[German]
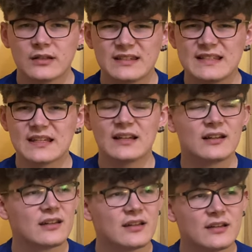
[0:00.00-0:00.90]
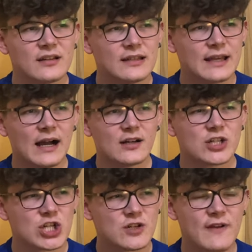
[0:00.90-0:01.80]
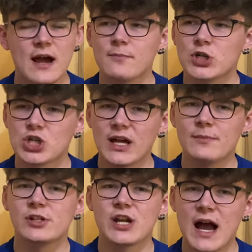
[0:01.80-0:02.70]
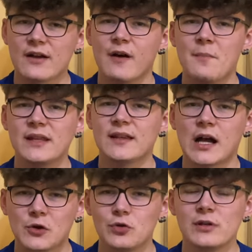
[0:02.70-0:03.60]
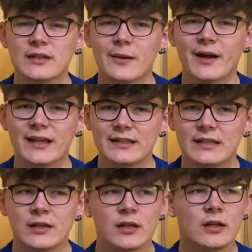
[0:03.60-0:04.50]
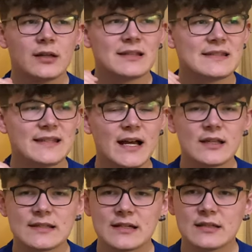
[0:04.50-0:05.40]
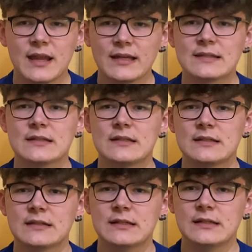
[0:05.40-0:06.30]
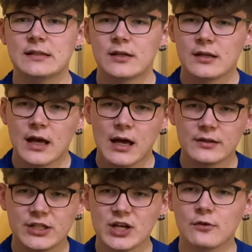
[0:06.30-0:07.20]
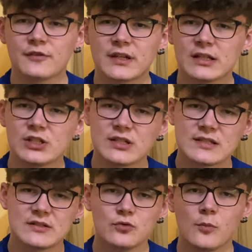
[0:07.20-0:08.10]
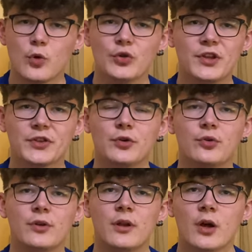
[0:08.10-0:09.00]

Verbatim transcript: diese ja, schwer beschreibliche Aquamenta-Kühle dabei, die sehr, sehr nice ist, die nicht aufdringlich ist, nur im Unterton